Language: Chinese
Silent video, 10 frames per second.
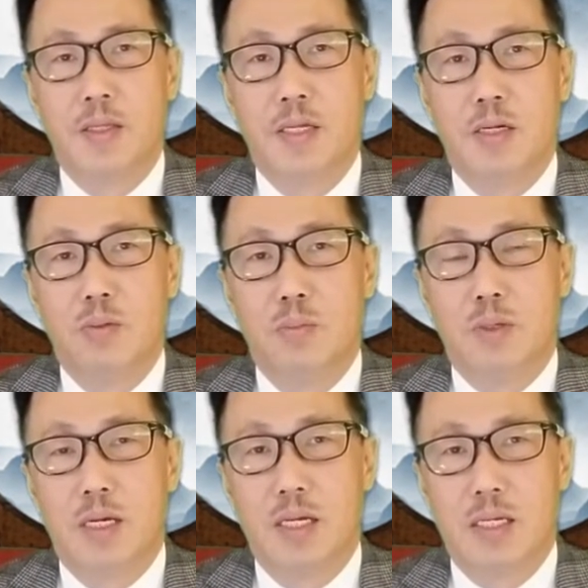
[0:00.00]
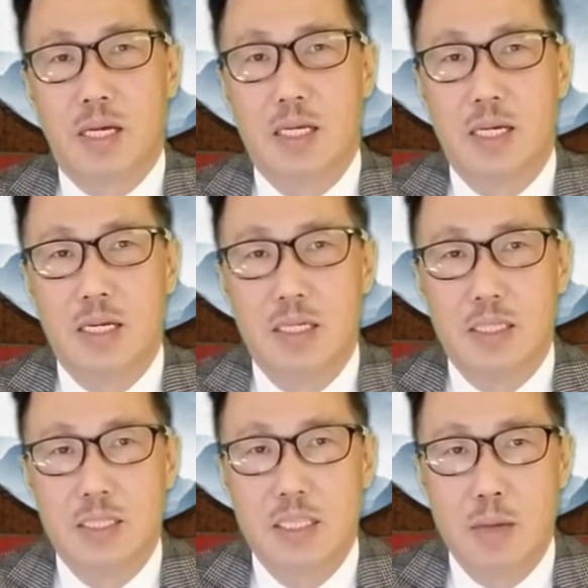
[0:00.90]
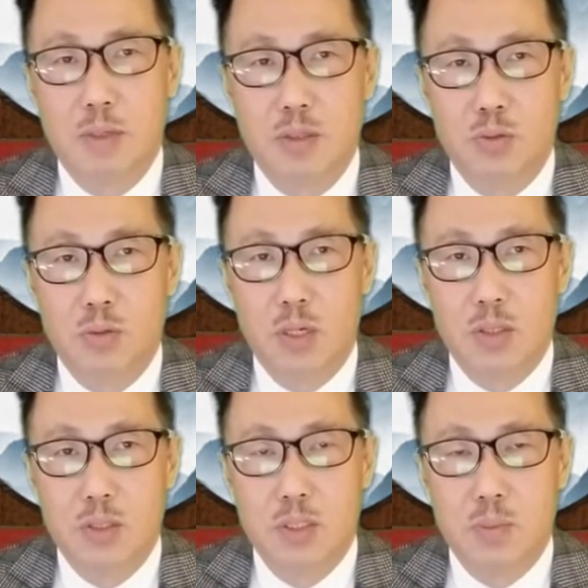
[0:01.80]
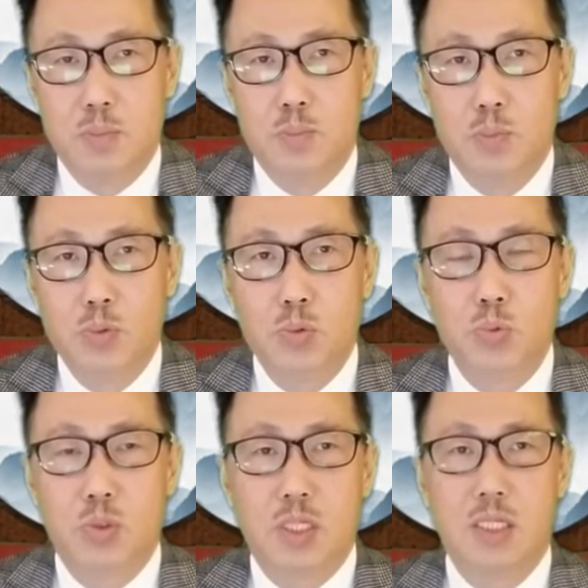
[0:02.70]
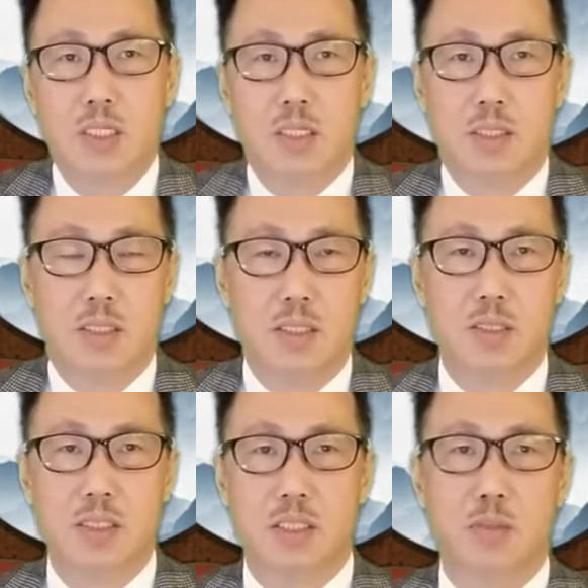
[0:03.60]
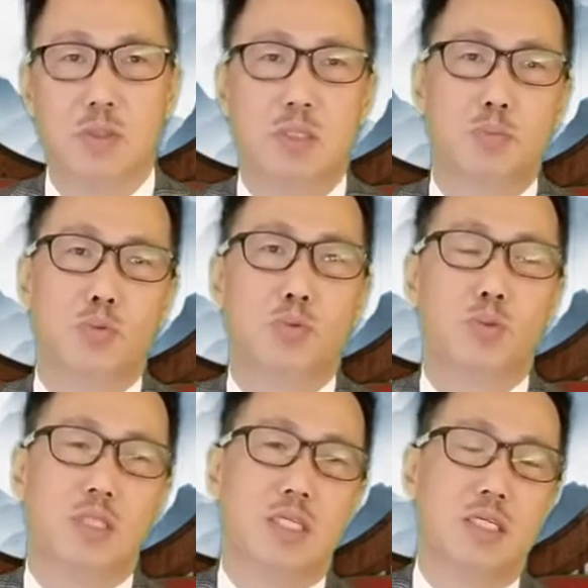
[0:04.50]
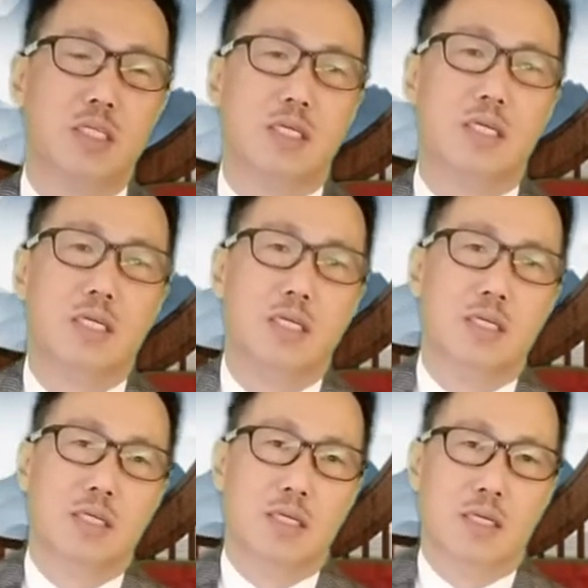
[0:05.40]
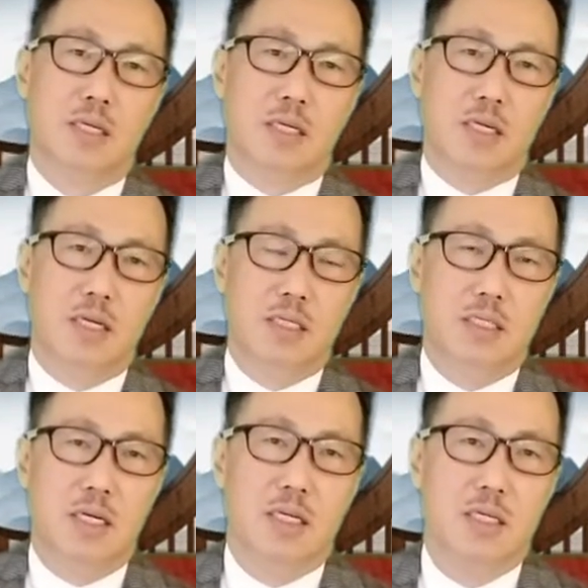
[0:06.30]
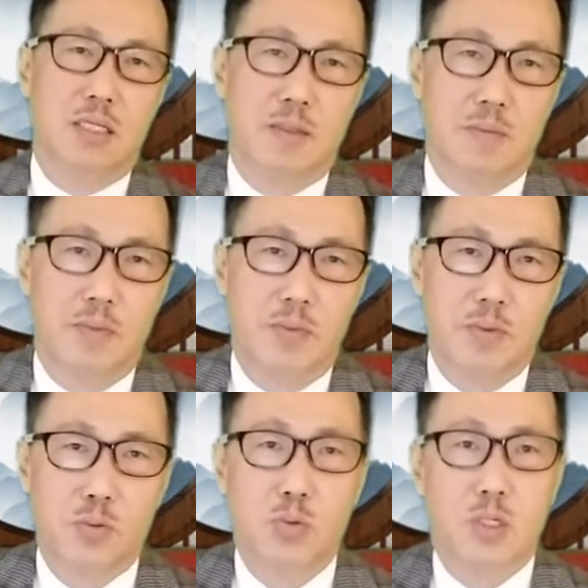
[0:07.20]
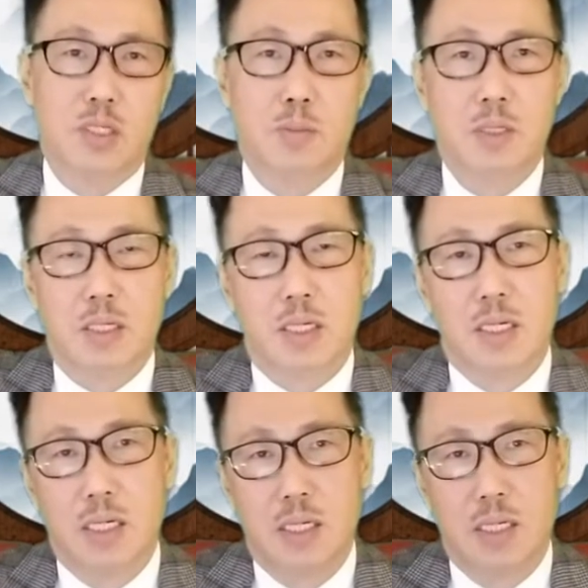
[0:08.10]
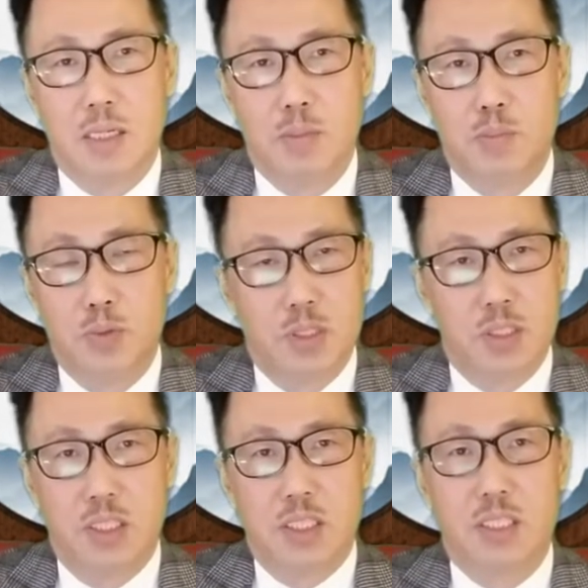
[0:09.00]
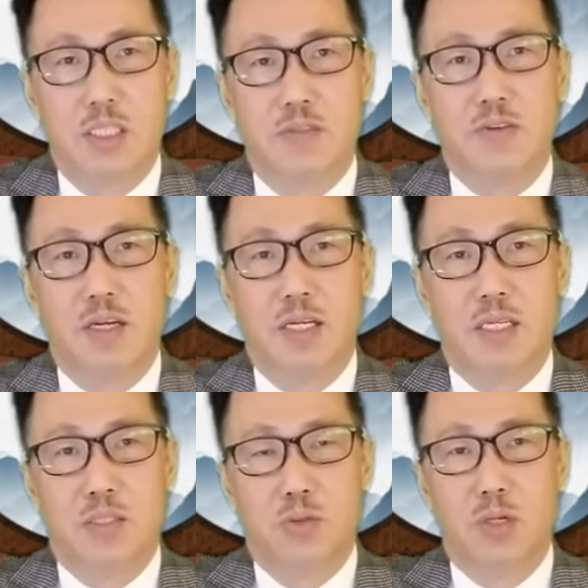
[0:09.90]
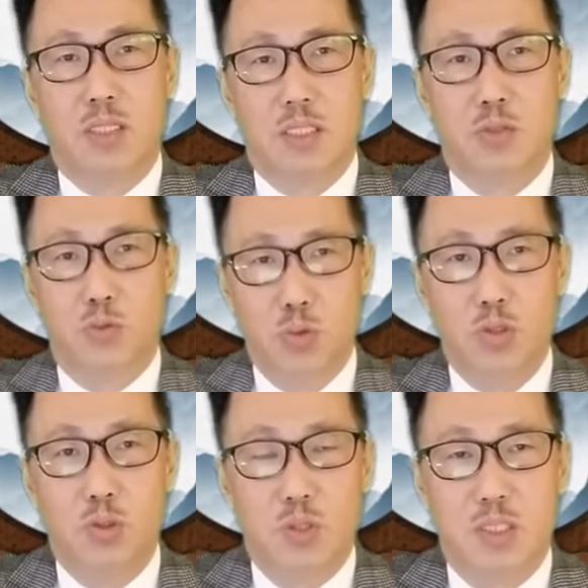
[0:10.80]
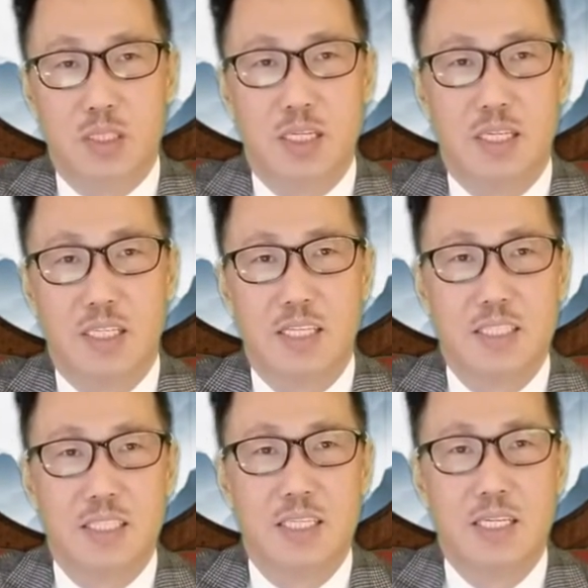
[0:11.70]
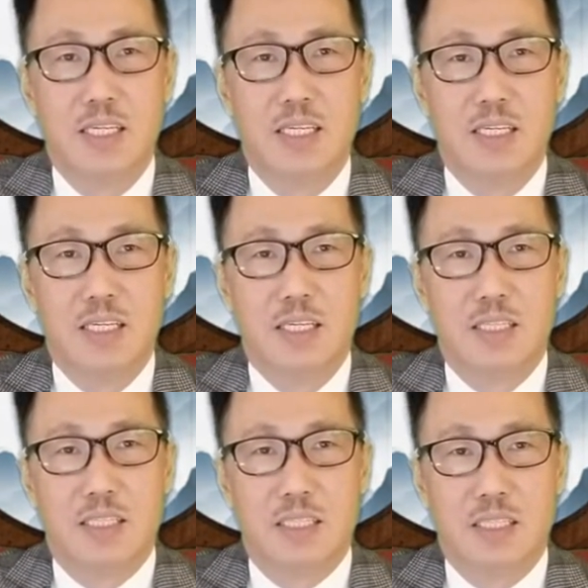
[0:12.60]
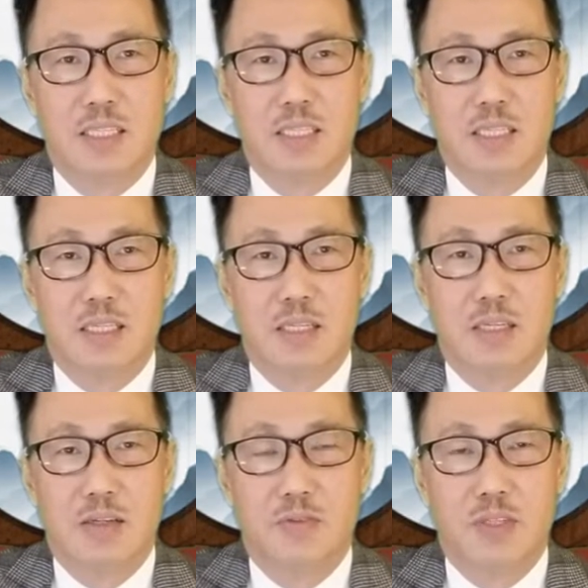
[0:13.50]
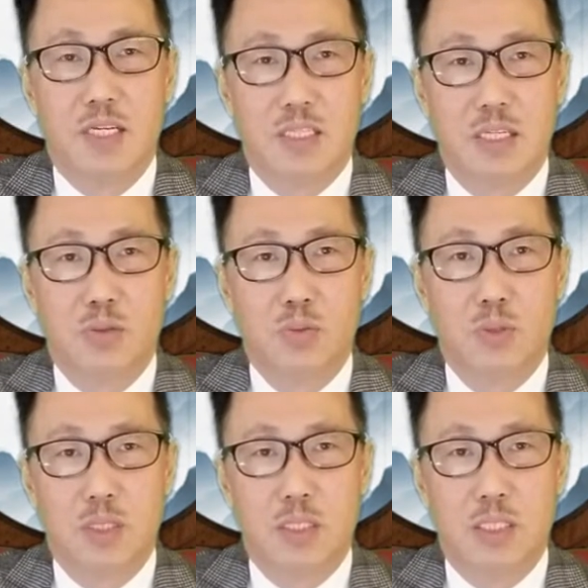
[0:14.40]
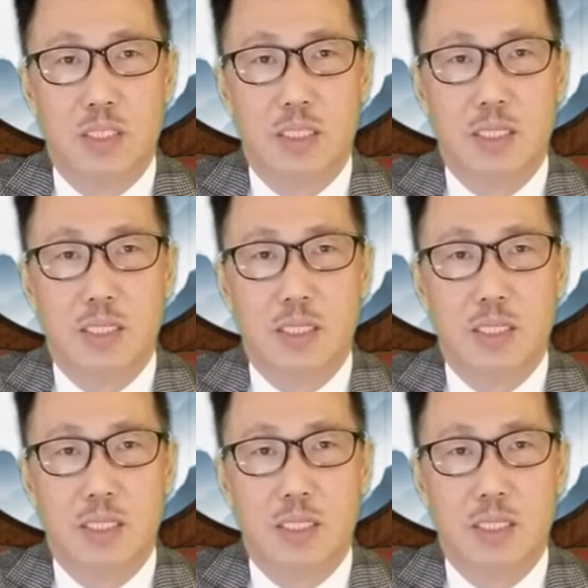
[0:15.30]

那我们看下来，下面一句话就是不速之客。什么是不速之客呢？可以讲做革命不是请客吃饭，虽然是须臾九十，但是是非常严肃的事情，